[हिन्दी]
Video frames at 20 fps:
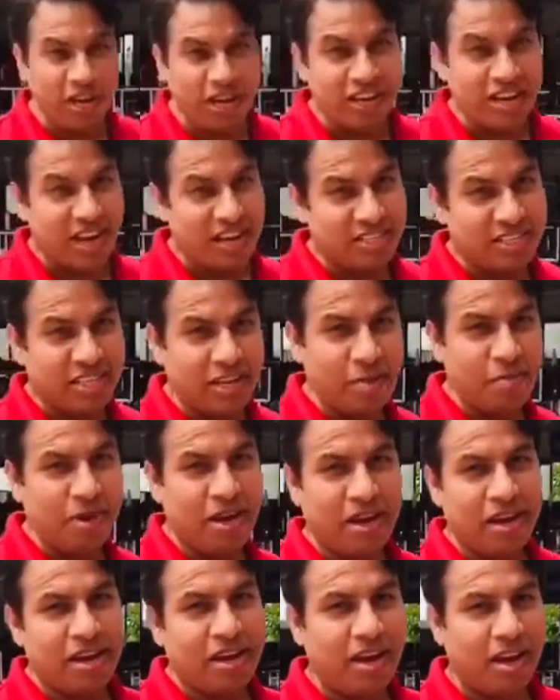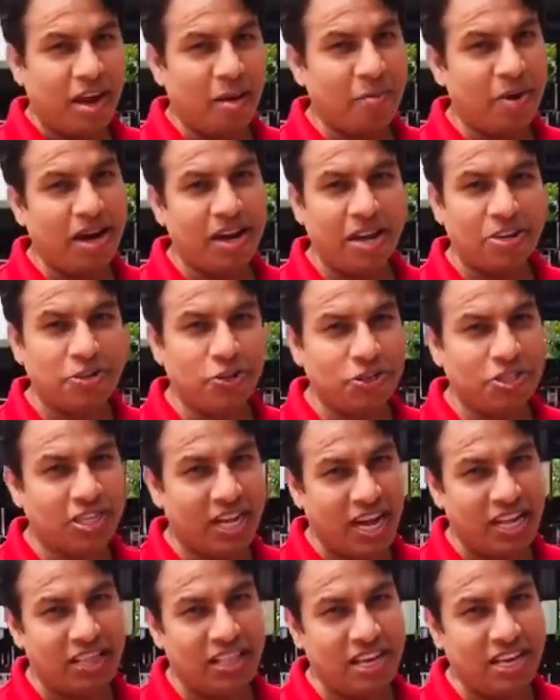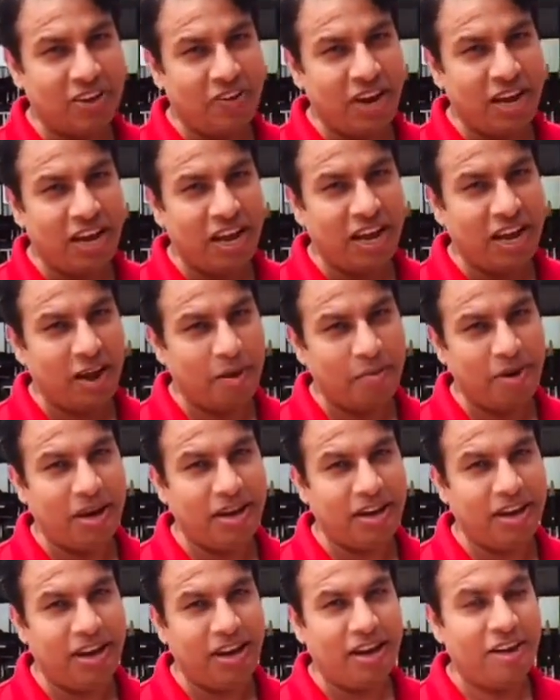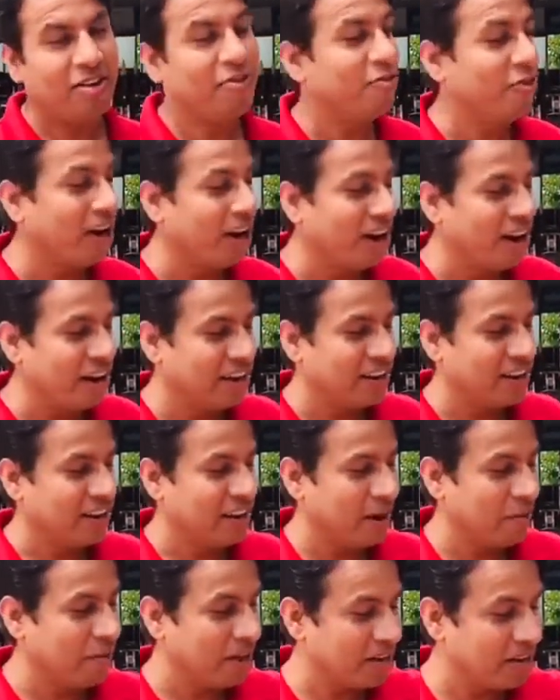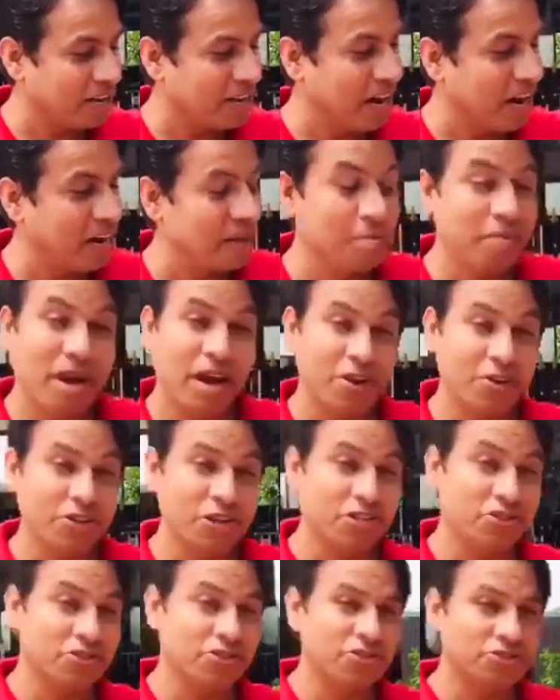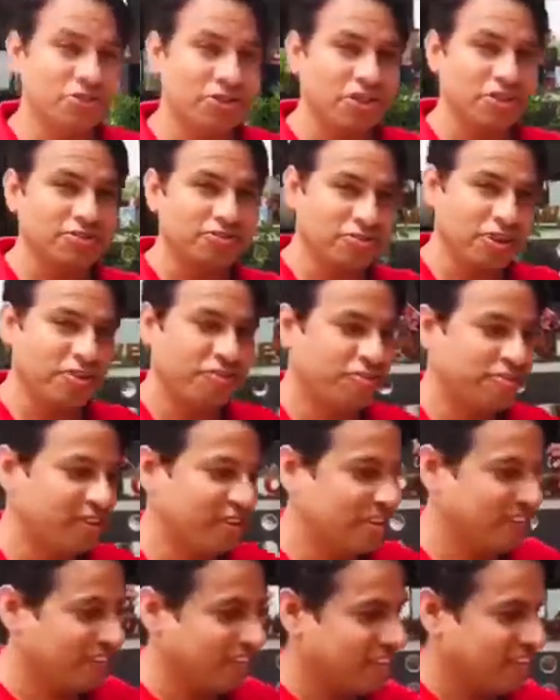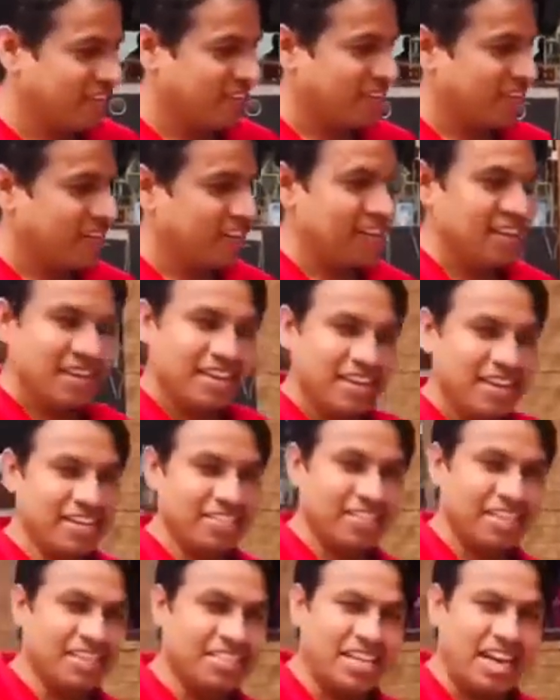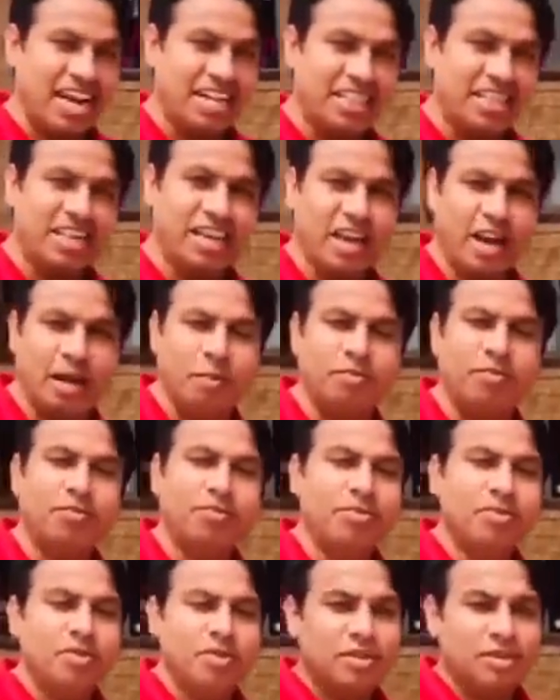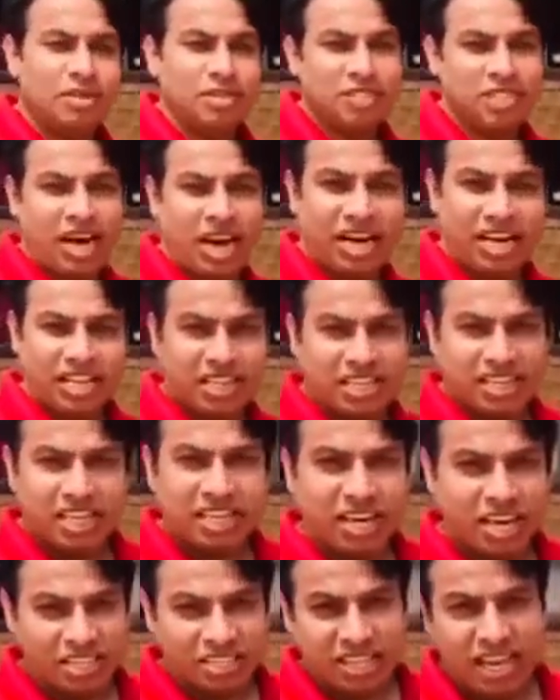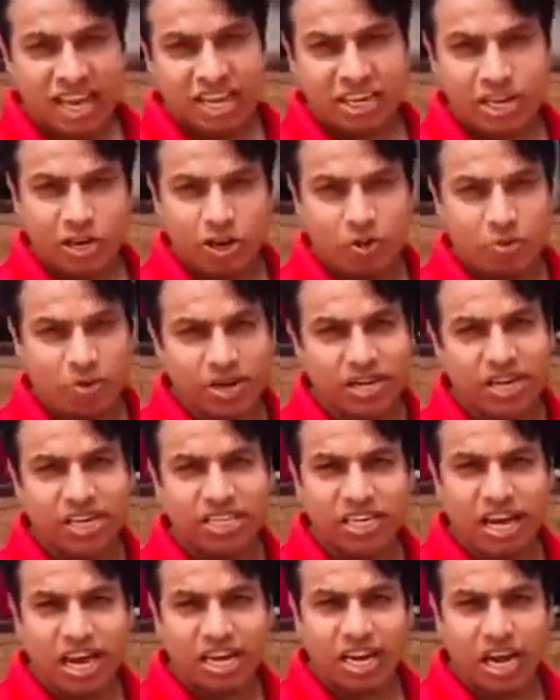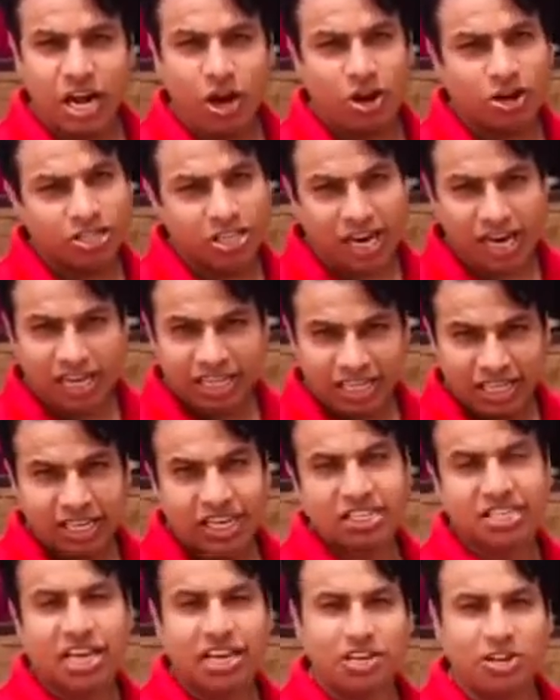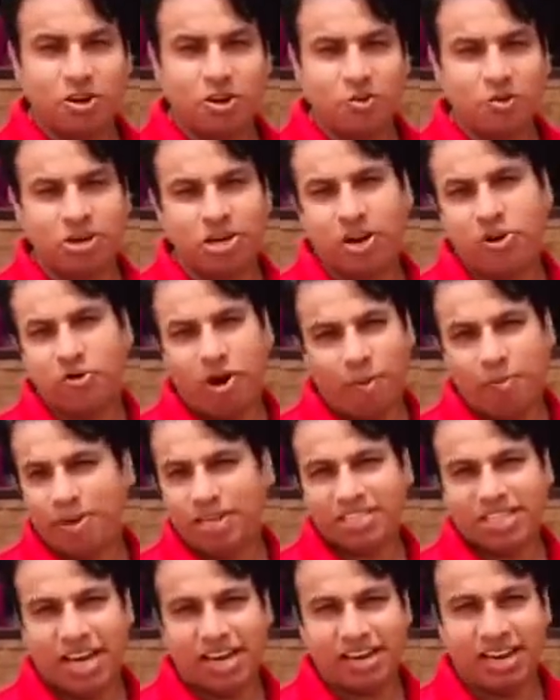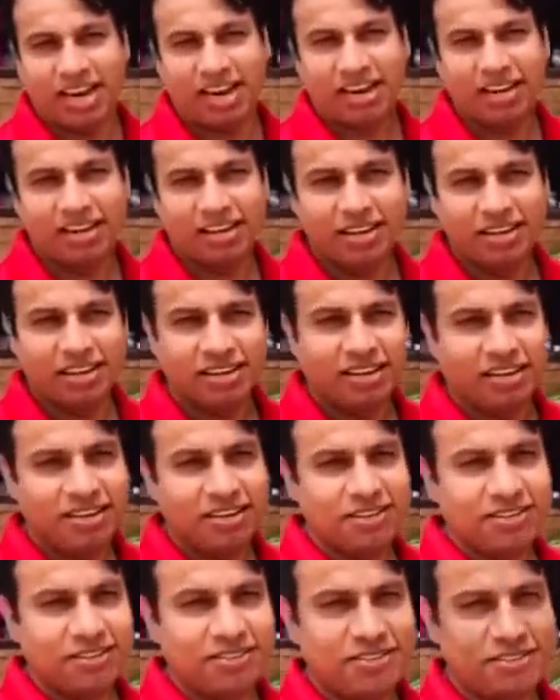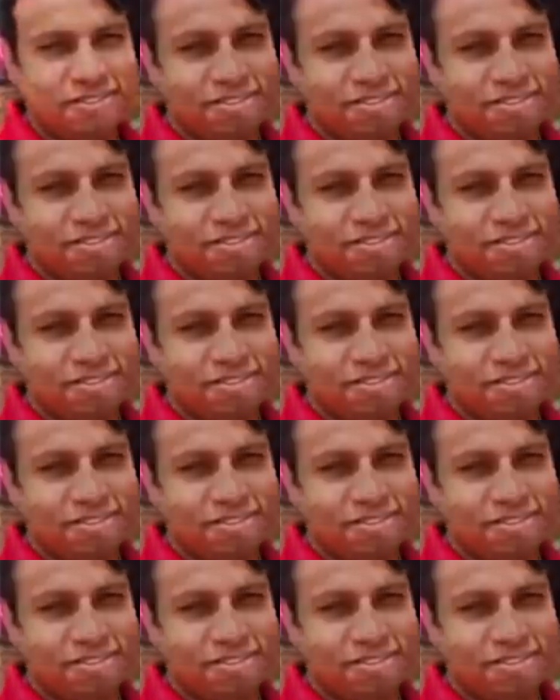रास्ते में हमारा जो साथ देने वाला है हमारा वाहन हमारी गाड़ी मारुति सुजुकी स्विफ्ट इसके साथ ही हम साढ़े तीन हज़ार किलोमीटर जाना और साढ़े तीन हज़ार किलोमीटर वापस आना थैंक